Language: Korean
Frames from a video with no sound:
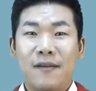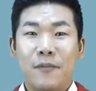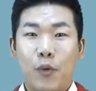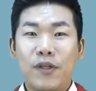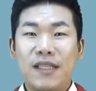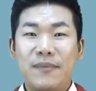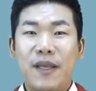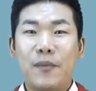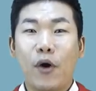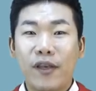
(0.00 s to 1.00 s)
본인
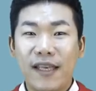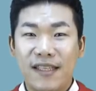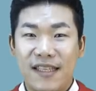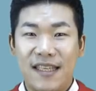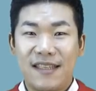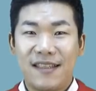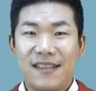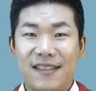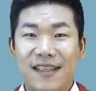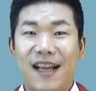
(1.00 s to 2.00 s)
집이 몇 개인지
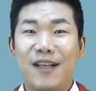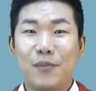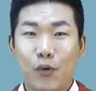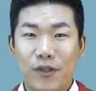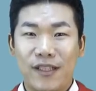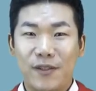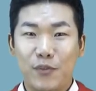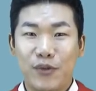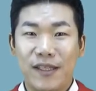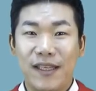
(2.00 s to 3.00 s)
잘 모르시는
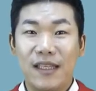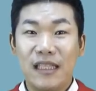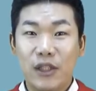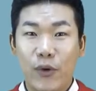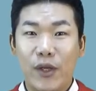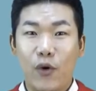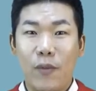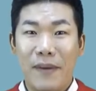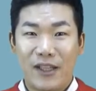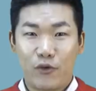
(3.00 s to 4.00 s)
분들이
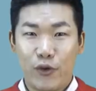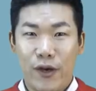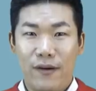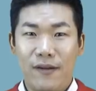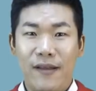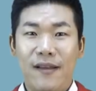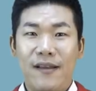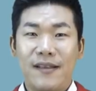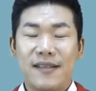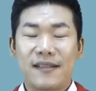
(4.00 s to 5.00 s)
의외로 많고요.
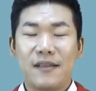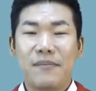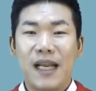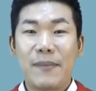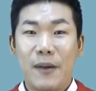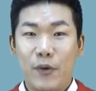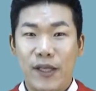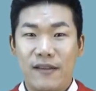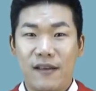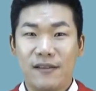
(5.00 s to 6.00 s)
작년 말에
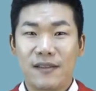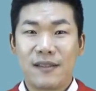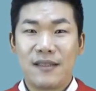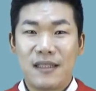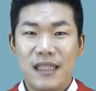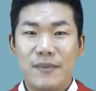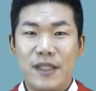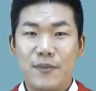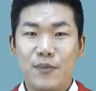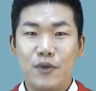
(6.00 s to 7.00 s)
발표됐던
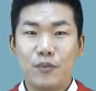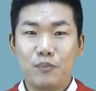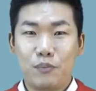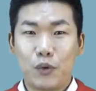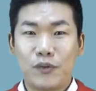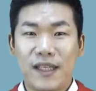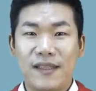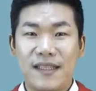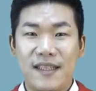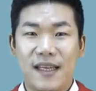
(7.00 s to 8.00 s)
1216 부동산
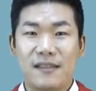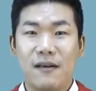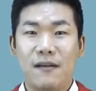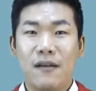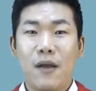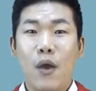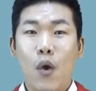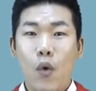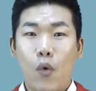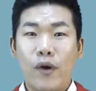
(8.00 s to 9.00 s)
대책에서
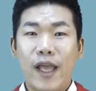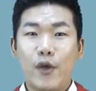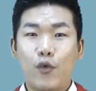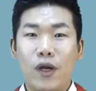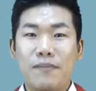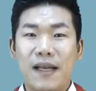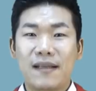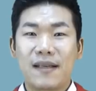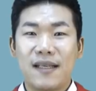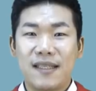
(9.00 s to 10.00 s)
올해 6월
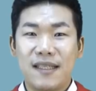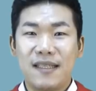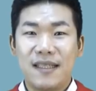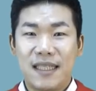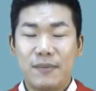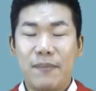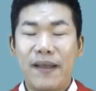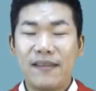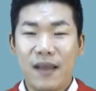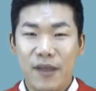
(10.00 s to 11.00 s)
말까지 집을
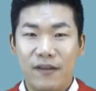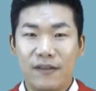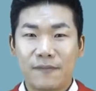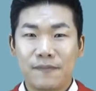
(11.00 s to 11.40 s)
판다면